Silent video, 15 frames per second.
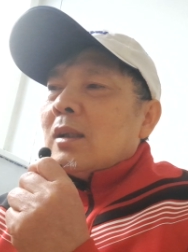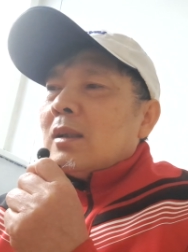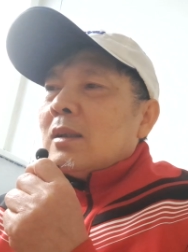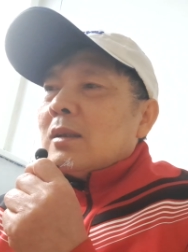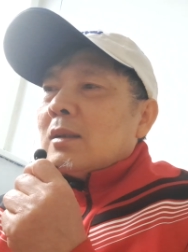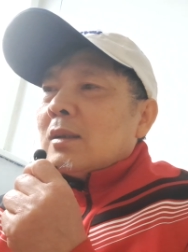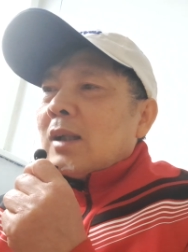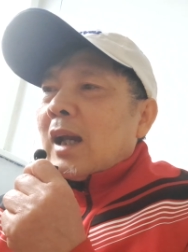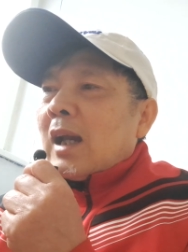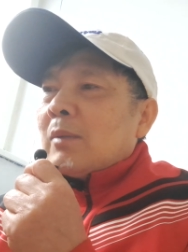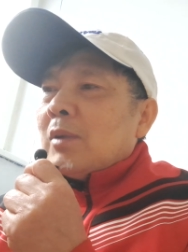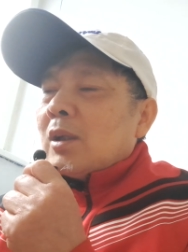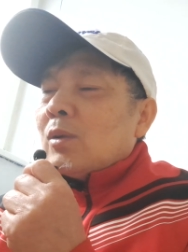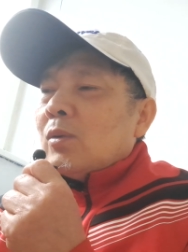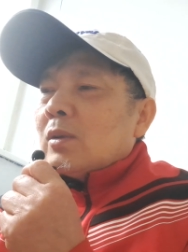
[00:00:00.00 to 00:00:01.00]
để ờ, Hà
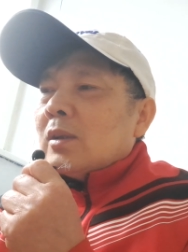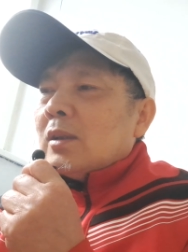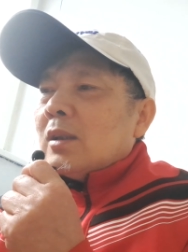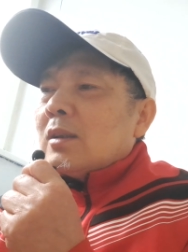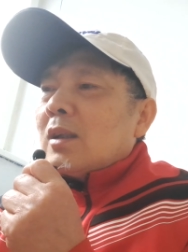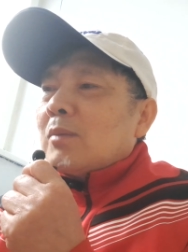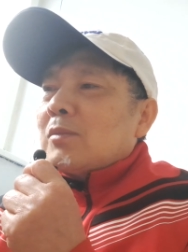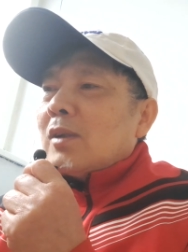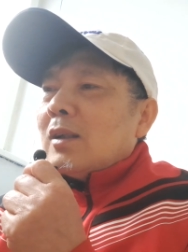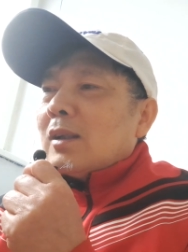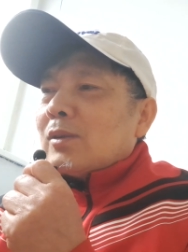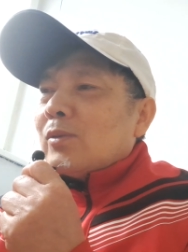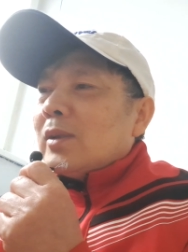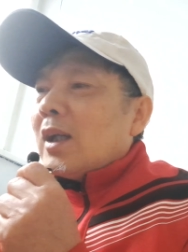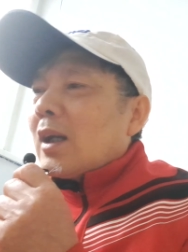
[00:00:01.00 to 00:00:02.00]
biết luôn người Đức không nói
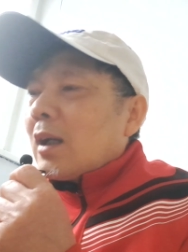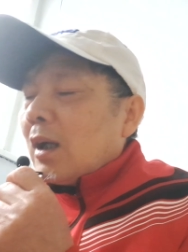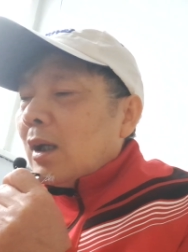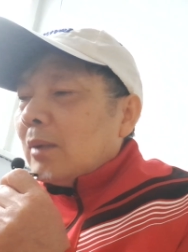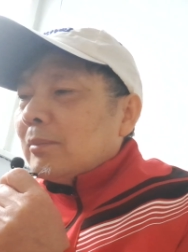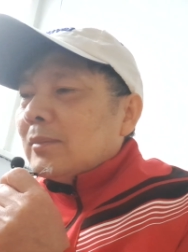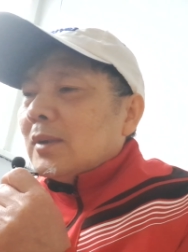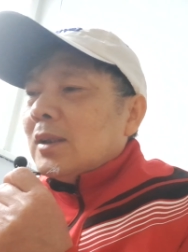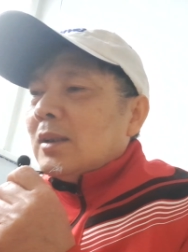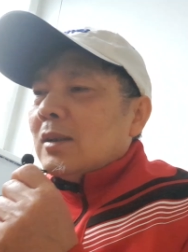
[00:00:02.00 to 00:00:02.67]
là tôi đi ăn cơm